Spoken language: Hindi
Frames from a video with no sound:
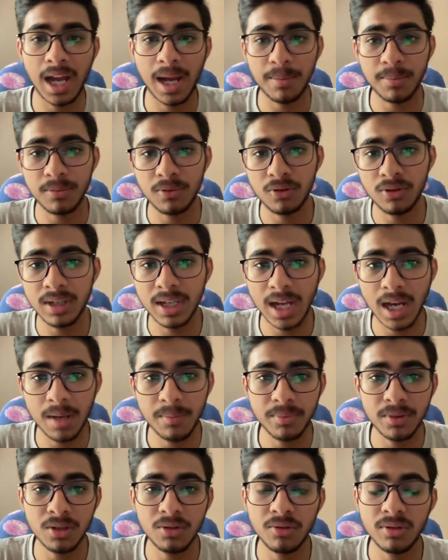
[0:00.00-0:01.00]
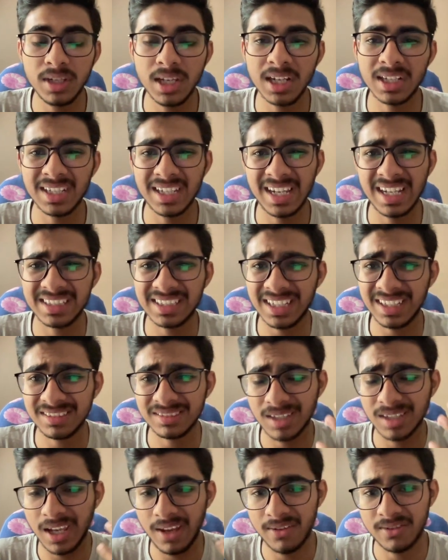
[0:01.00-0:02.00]
आपको यहाँ पे कोई एक ऐसा
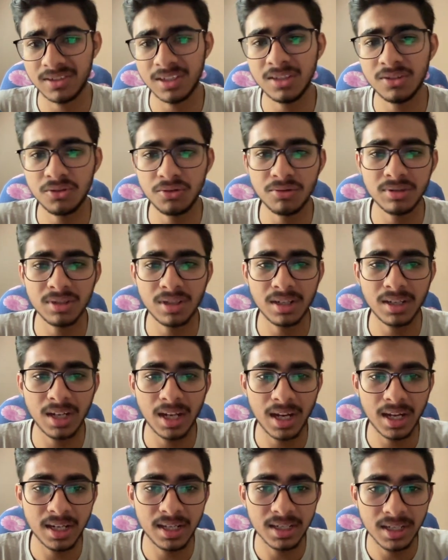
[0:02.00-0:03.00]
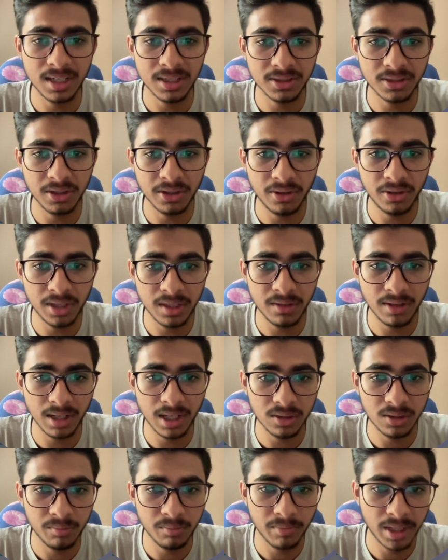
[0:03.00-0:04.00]
क्वेश्चन चूज करना है ठीक है सिक्योरिटी
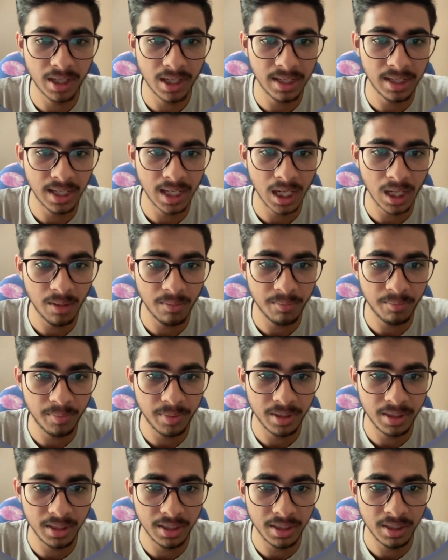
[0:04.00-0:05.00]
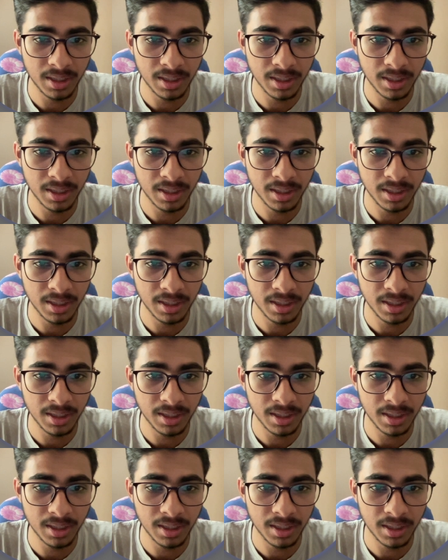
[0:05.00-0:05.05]
वाला तो मैं यहाँ पे